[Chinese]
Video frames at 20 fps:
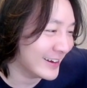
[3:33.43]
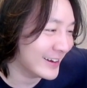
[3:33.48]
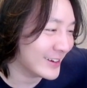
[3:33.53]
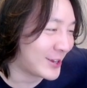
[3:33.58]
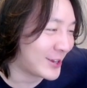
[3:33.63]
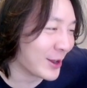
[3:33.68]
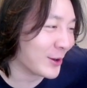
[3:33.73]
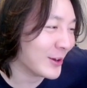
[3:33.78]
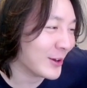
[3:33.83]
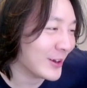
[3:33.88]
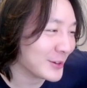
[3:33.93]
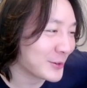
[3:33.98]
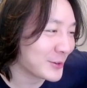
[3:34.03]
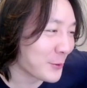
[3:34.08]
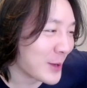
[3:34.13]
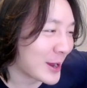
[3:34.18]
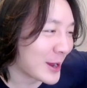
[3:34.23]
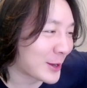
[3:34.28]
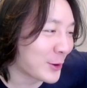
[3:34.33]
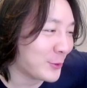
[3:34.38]
就就
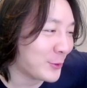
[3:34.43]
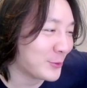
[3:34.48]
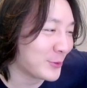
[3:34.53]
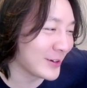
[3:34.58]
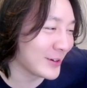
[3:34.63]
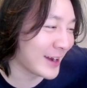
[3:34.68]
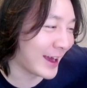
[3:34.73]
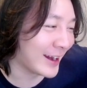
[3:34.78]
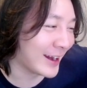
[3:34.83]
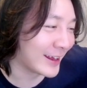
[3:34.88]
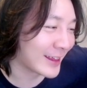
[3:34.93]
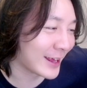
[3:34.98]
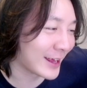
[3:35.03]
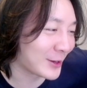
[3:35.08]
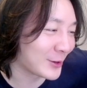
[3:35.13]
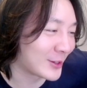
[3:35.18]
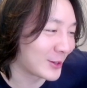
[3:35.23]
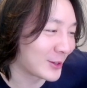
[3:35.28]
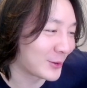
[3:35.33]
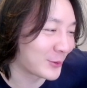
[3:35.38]
没出来了。他就
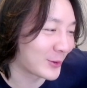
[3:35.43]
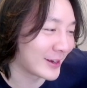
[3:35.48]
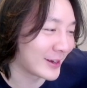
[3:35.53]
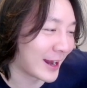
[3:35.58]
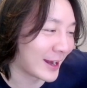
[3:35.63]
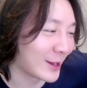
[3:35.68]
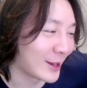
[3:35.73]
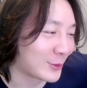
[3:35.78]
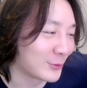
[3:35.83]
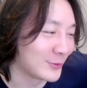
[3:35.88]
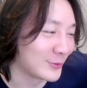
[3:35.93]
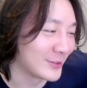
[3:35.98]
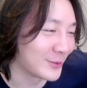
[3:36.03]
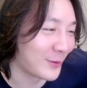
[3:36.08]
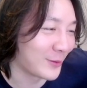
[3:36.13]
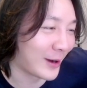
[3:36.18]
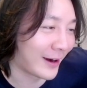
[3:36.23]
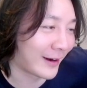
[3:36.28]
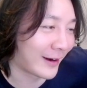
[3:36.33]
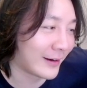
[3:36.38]
继续跟他的兔子
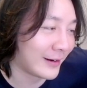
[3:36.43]
玩。